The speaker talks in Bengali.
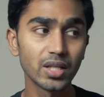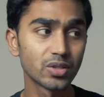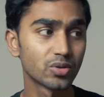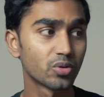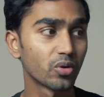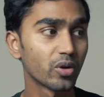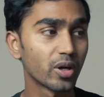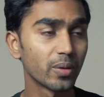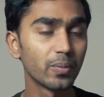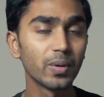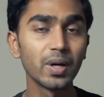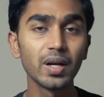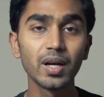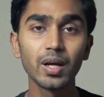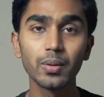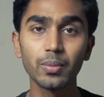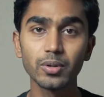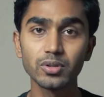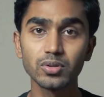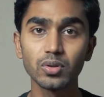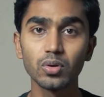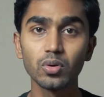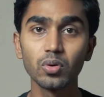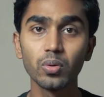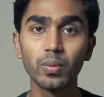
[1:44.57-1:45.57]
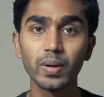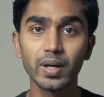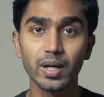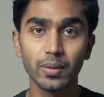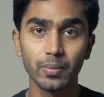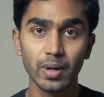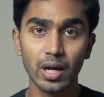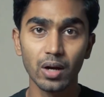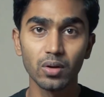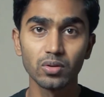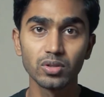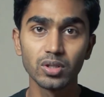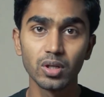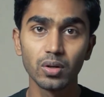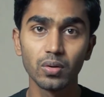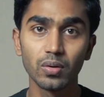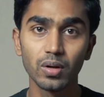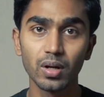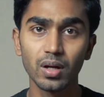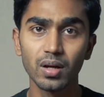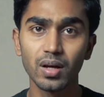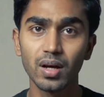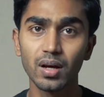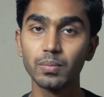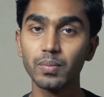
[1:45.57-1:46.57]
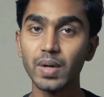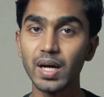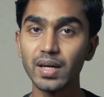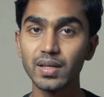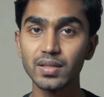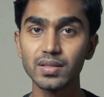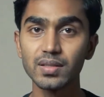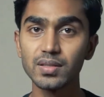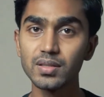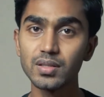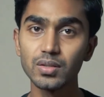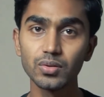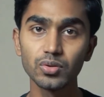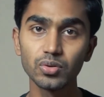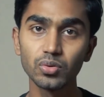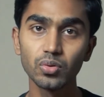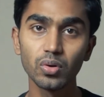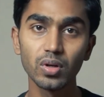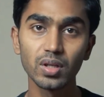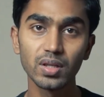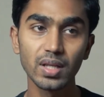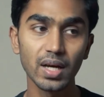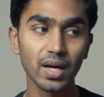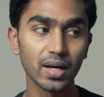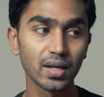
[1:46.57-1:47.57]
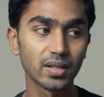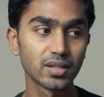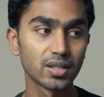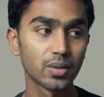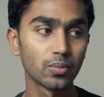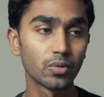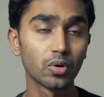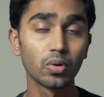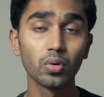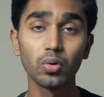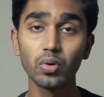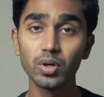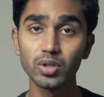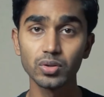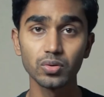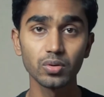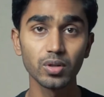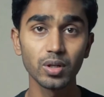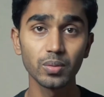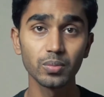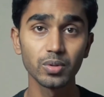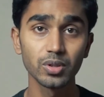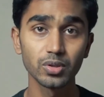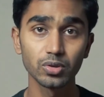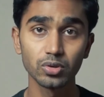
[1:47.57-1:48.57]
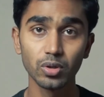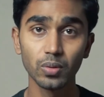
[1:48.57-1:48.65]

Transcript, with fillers: স্টোরি বিল্ড আপ আসলে খুব একটা ভালো ছিল না বাকি যে জিনিসগুলো থাকে যেমন লোকেশনটা বেশ